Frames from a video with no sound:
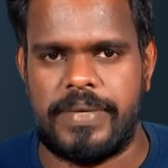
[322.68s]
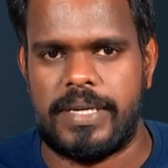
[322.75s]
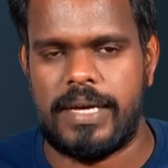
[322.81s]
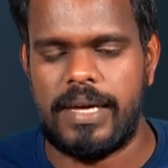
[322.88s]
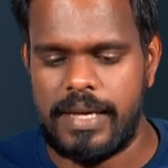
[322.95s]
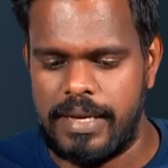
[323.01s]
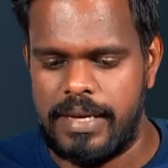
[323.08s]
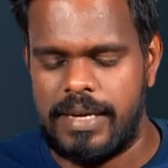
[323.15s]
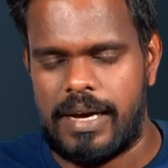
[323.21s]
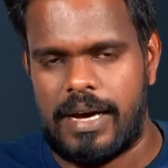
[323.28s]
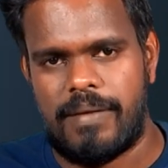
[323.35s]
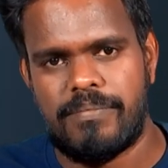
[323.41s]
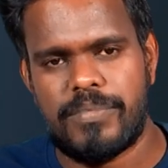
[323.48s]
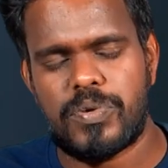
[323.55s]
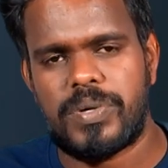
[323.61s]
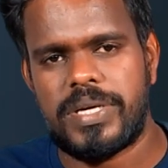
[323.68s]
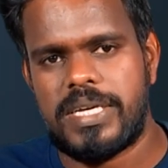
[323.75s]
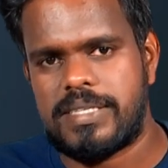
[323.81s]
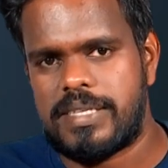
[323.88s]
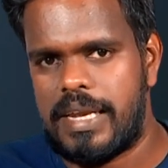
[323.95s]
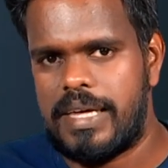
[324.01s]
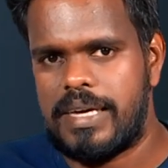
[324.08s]
ஏன்னா அம்மனுடைய
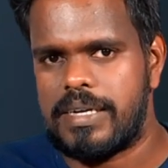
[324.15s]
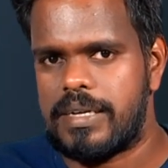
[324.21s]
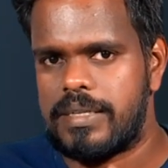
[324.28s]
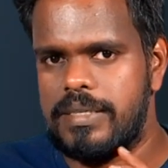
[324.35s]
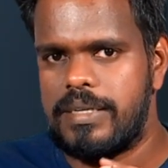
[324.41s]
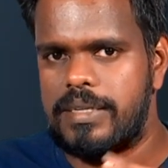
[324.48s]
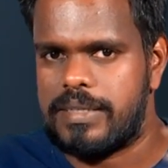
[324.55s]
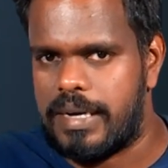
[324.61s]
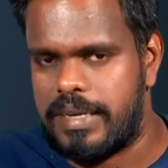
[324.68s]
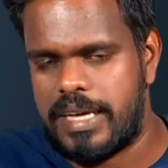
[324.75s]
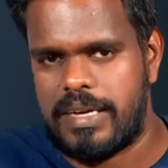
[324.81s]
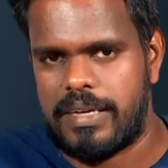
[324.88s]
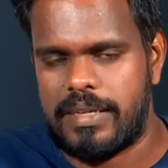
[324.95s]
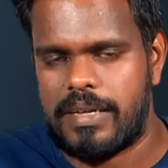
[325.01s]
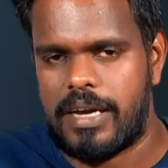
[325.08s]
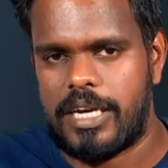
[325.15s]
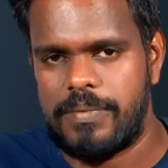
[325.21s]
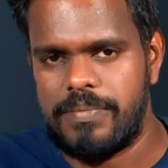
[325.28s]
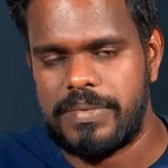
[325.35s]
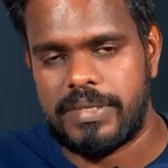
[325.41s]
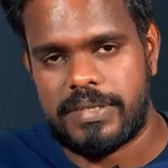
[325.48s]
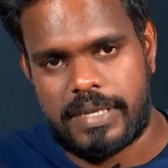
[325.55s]
சிலைங்கிறது தனியாக இருந்தாலும்
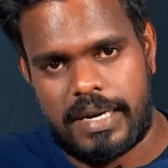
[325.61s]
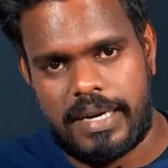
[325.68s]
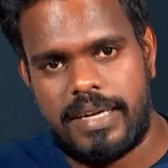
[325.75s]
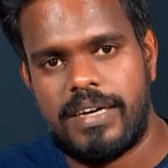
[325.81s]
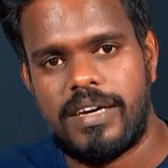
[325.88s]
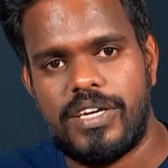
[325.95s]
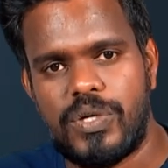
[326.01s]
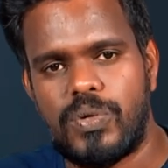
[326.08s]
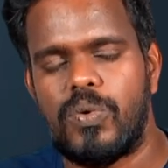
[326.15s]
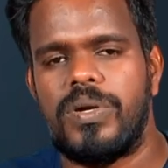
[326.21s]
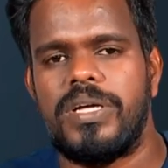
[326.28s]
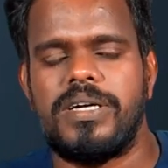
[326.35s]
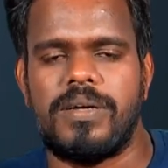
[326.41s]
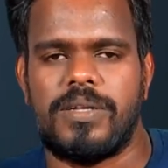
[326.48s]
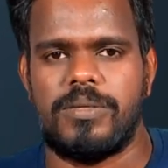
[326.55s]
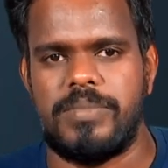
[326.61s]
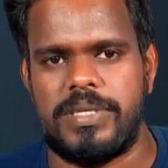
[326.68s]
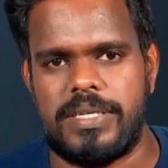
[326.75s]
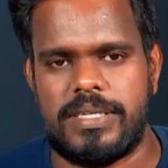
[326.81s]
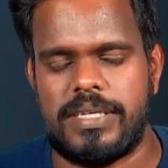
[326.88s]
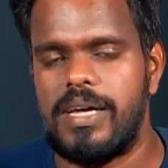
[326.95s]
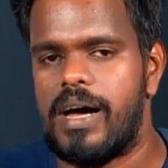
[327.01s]
தனிய யோனிங்கிறதும்
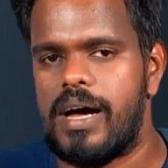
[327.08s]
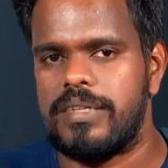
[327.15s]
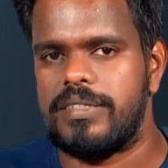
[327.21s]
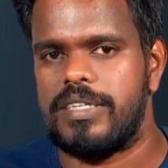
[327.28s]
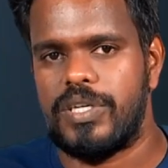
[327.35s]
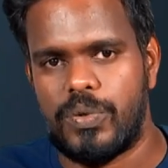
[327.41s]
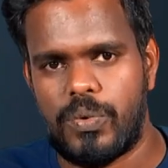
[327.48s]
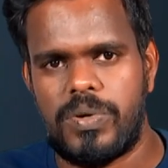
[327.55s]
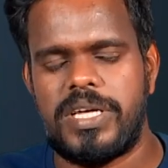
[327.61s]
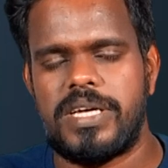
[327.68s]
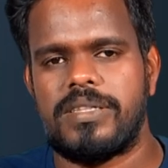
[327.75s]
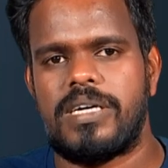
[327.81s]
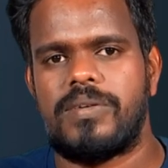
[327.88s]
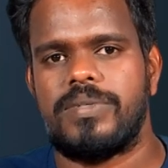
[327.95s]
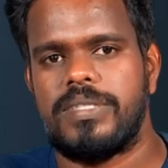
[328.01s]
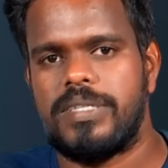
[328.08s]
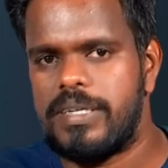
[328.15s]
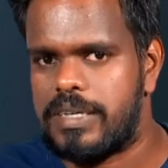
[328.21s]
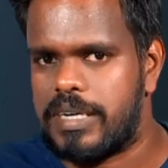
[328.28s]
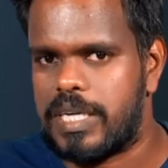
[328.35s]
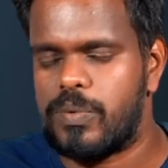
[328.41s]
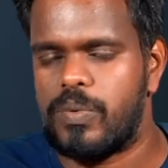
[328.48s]
இருக்குது அந்த யோனியை தான் வந்து
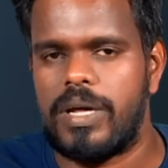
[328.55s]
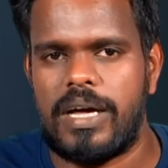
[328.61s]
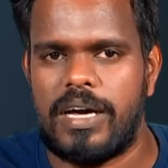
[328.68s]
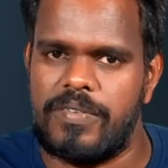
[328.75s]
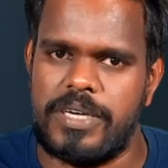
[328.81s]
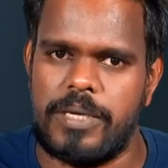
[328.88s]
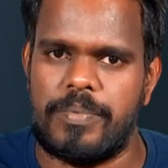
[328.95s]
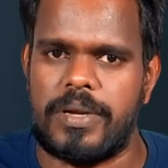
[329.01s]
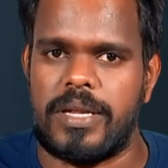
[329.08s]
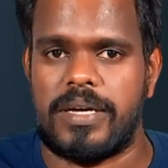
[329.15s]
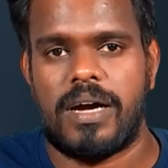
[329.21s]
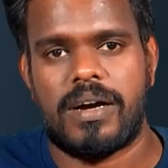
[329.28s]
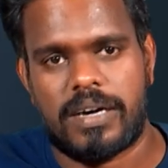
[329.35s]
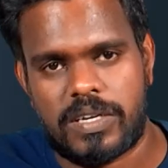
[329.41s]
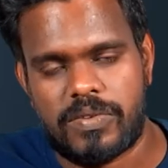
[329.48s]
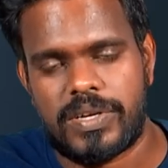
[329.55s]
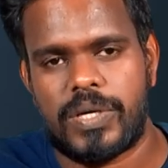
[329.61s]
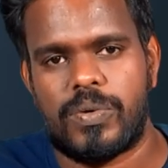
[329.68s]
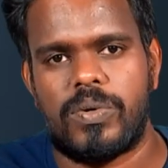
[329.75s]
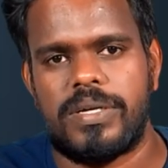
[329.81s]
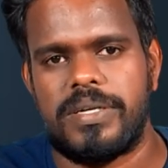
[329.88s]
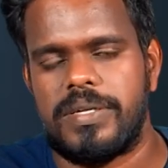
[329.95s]
கடவுளாக வழிபடுறாங்க
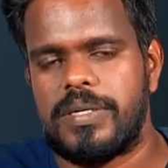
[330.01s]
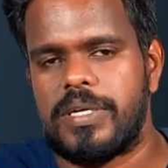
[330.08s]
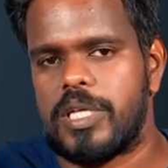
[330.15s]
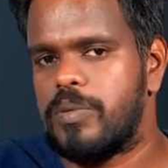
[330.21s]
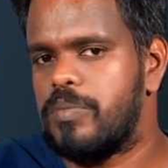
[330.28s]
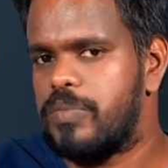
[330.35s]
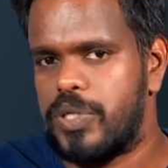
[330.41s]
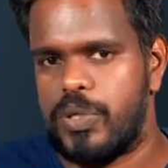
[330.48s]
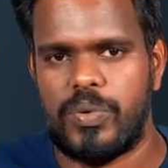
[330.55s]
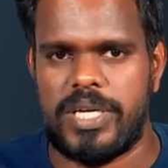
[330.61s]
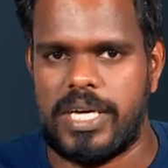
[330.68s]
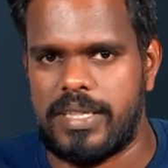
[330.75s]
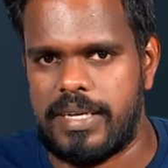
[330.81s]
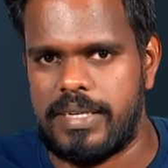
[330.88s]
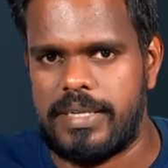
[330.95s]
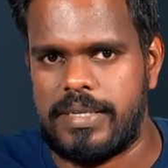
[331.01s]
கருவறைக்குள்ளே இருக்கிறதும் யோனியாக தான்